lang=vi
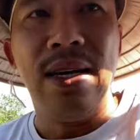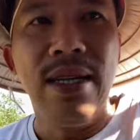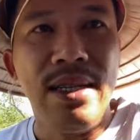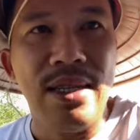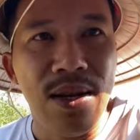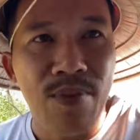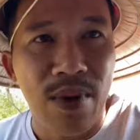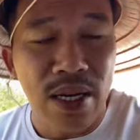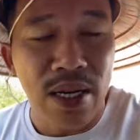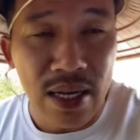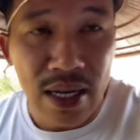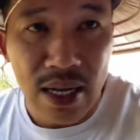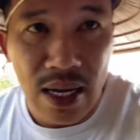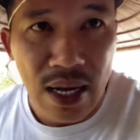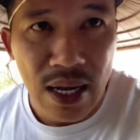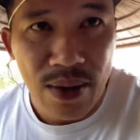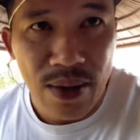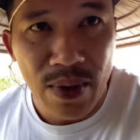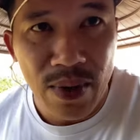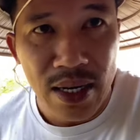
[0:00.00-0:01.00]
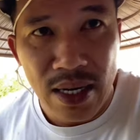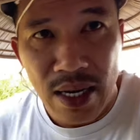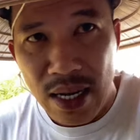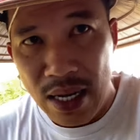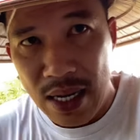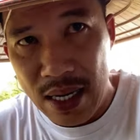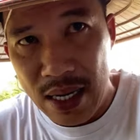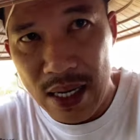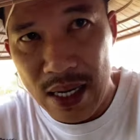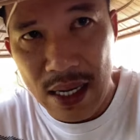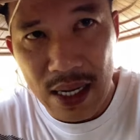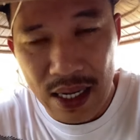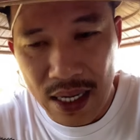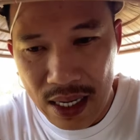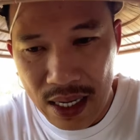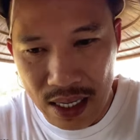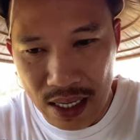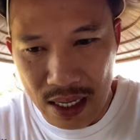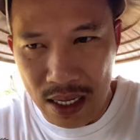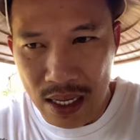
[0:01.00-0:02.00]
ít thì mình à, mình à,
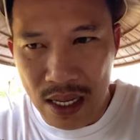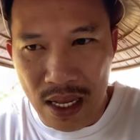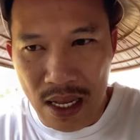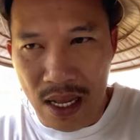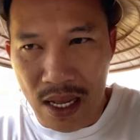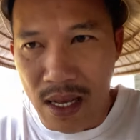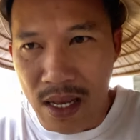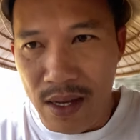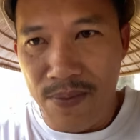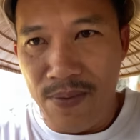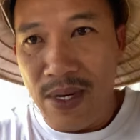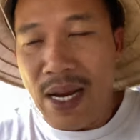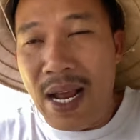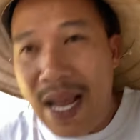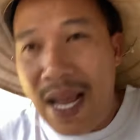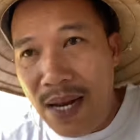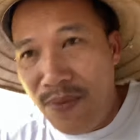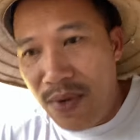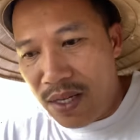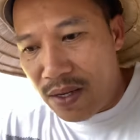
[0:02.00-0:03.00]
mình hái mình